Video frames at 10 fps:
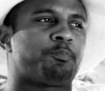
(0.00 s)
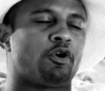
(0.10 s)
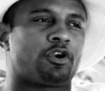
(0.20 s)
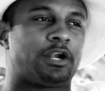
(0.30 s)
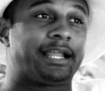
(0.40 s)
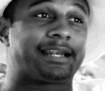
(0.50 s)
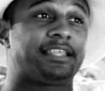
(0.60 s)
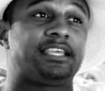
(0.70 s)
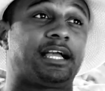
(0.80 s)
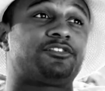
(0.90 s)
por la
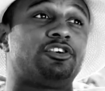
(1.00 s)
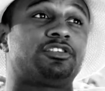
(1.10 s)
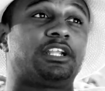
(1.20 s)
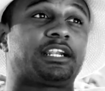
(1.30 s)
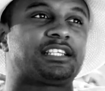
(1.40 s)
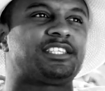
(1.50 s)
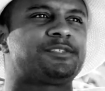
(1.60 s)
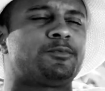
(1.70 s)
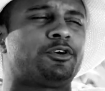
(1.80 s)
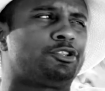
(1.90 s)
erradicación del
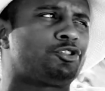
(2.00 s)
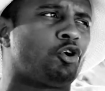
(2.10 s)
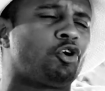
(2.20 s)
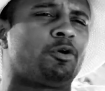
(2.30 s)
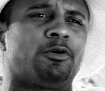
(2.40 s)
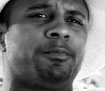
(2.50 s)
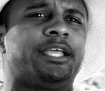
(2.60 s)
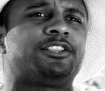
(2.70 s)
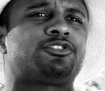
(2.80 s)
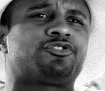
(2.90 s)
racismo en todo
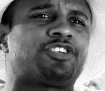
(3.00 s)
momento,